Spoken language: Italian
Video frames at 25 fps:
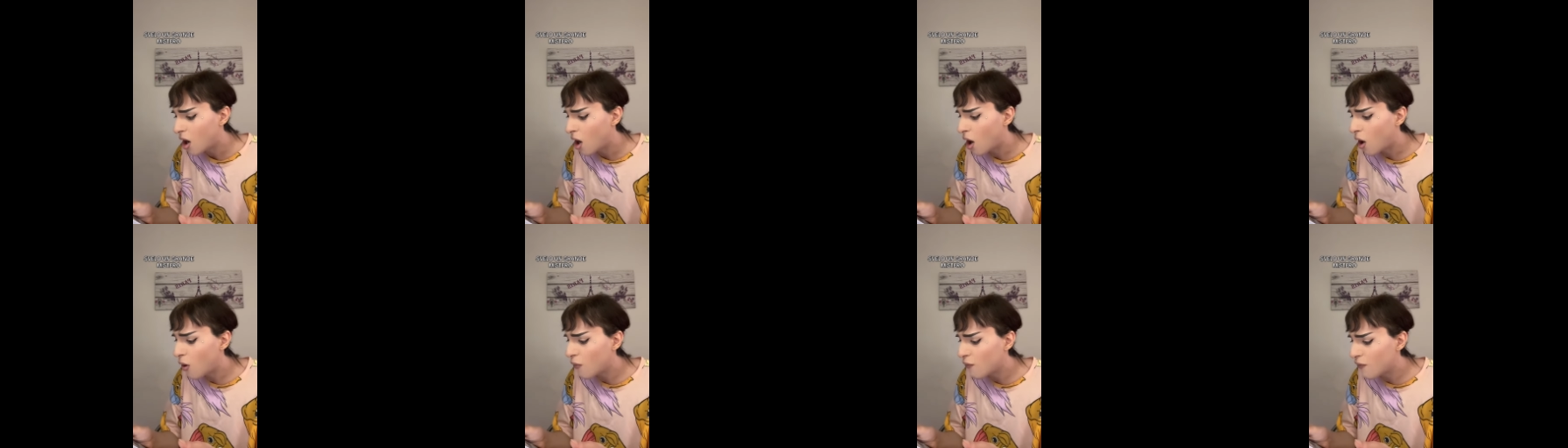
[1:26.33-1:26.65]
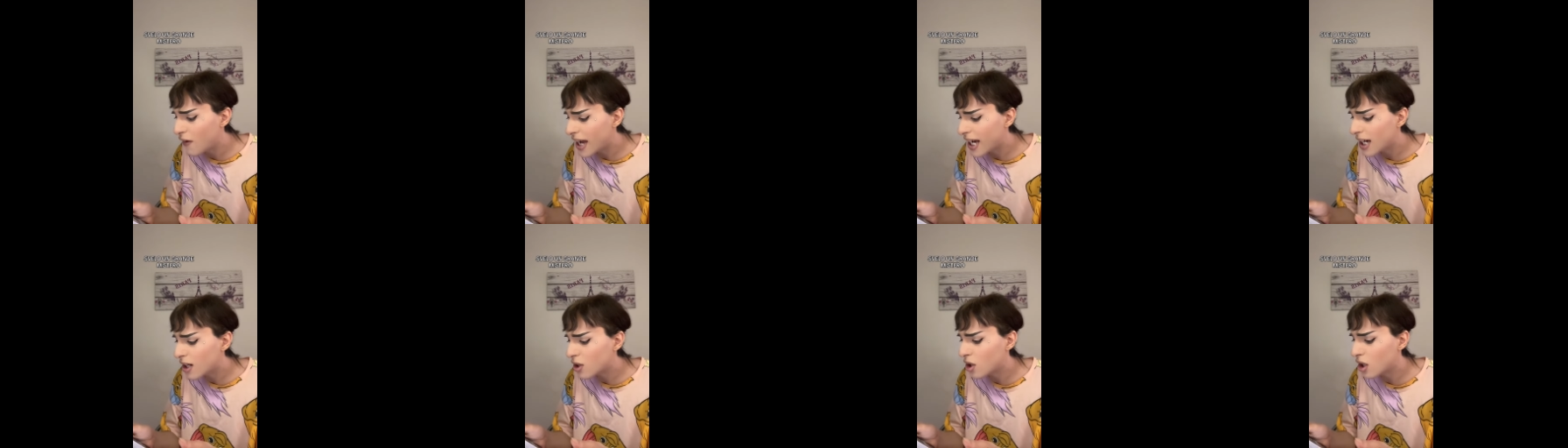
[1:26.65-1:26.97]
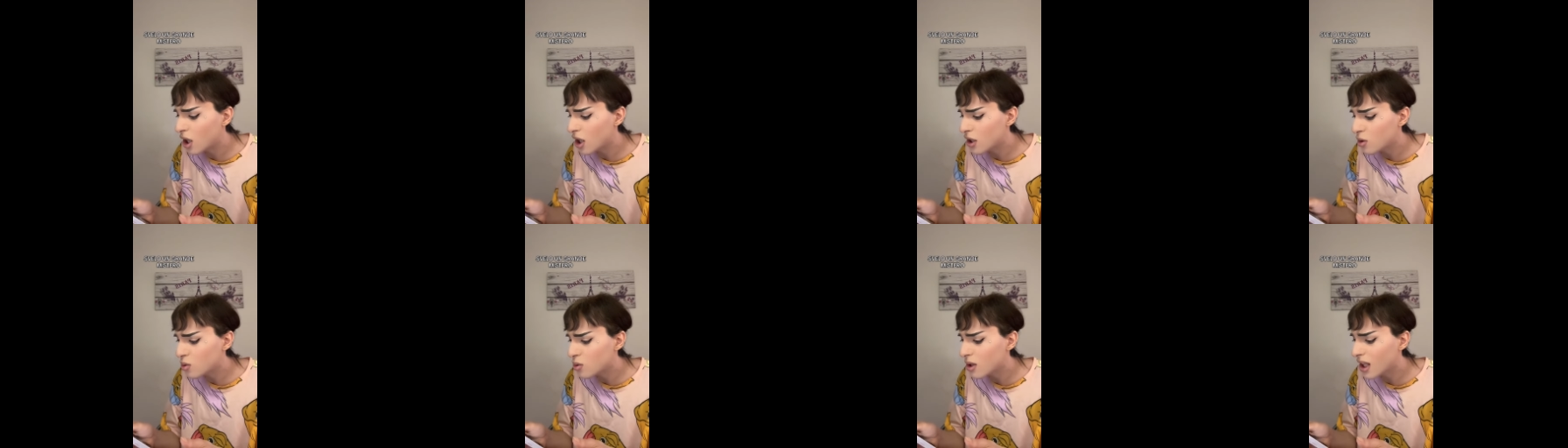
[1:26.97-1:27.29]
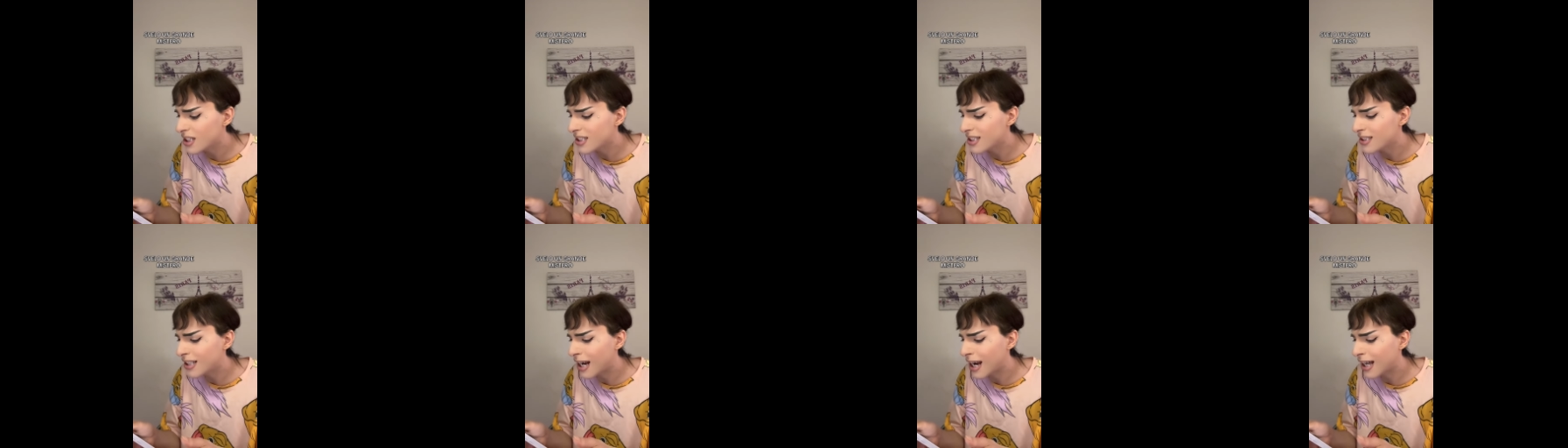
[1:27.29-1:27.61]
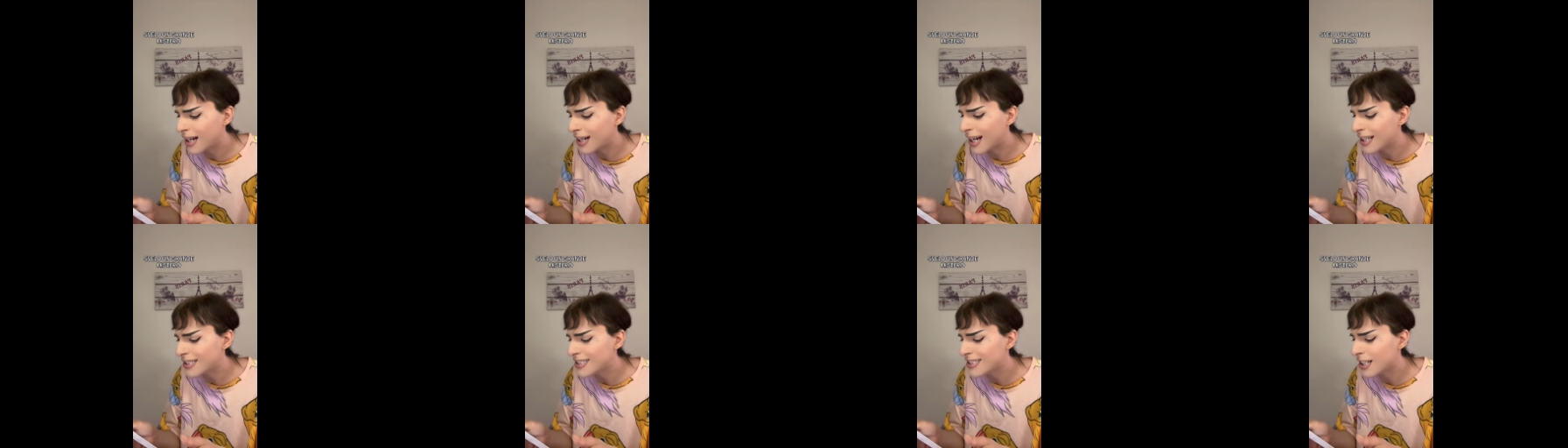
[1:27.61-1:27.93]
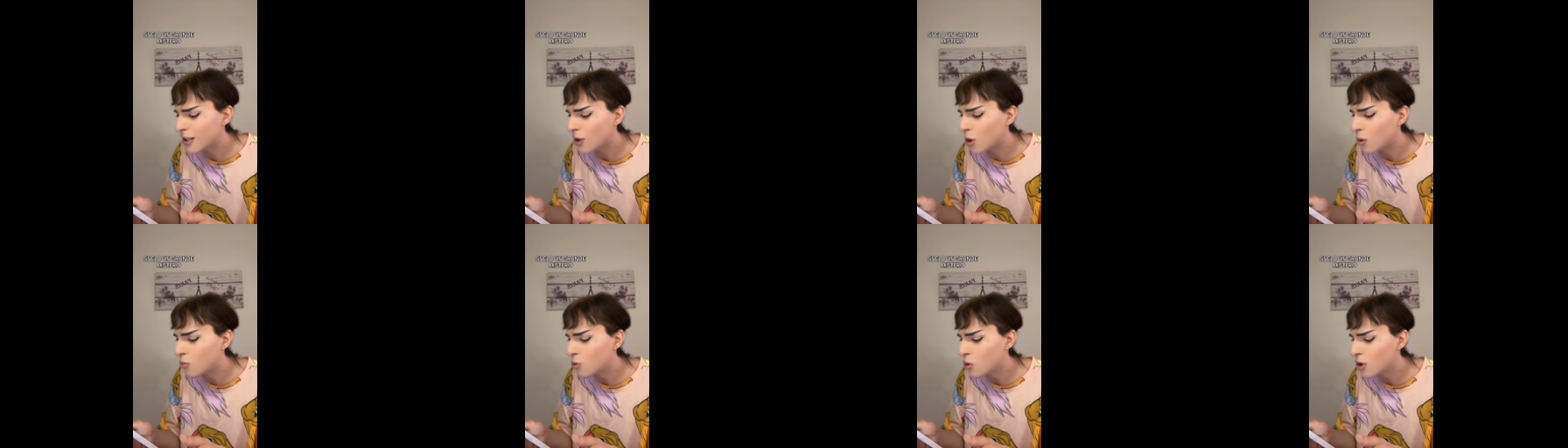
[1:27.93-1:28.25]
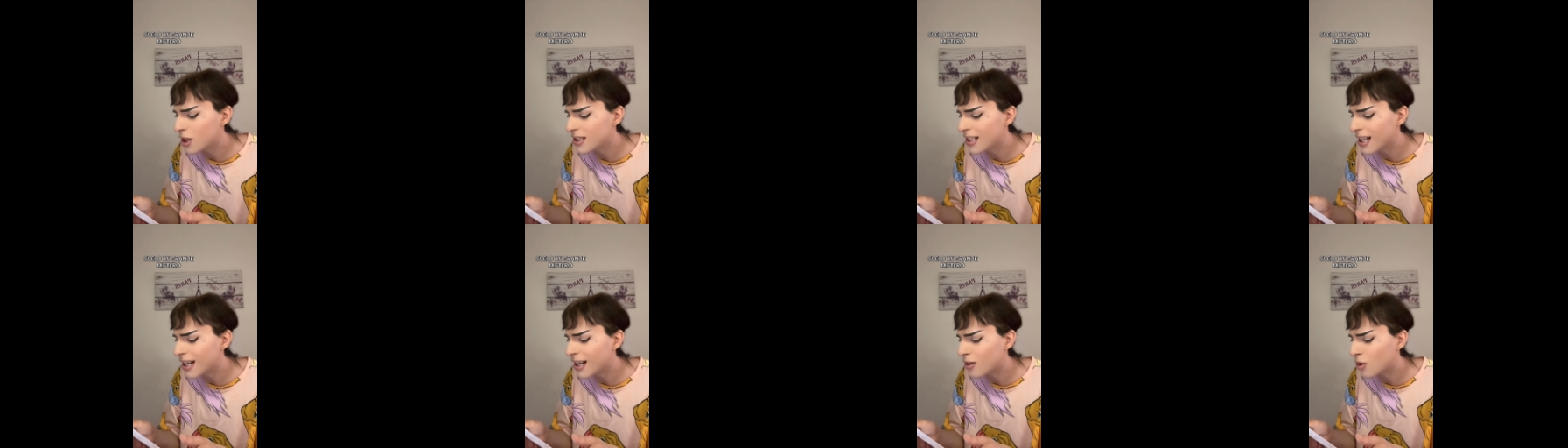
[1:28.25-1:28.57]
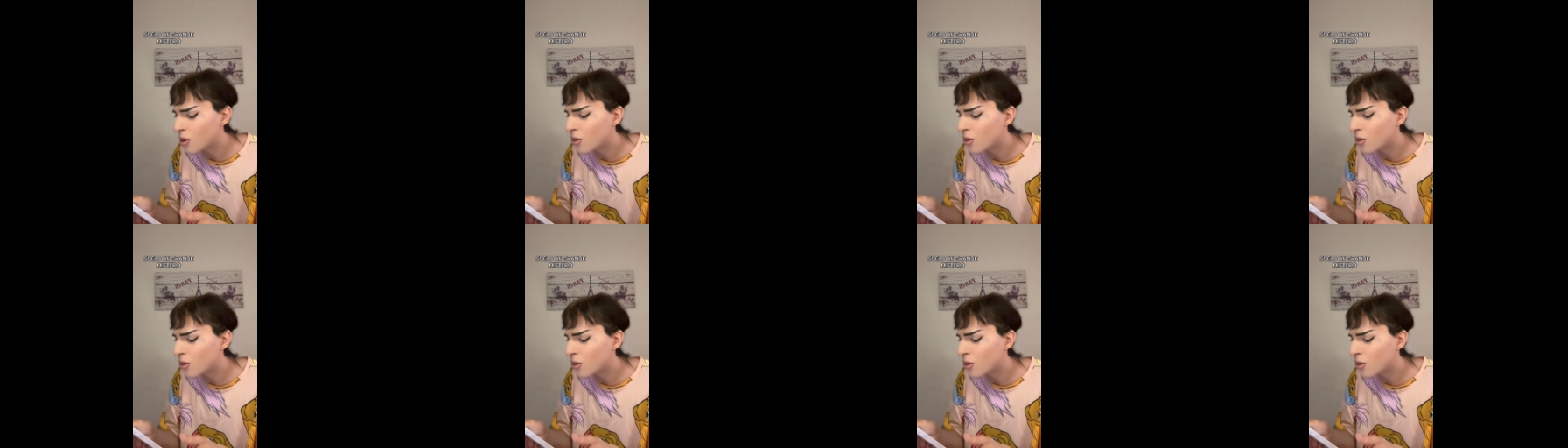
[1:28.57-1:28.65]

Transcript: o vengono aiutati dalla cassa comune della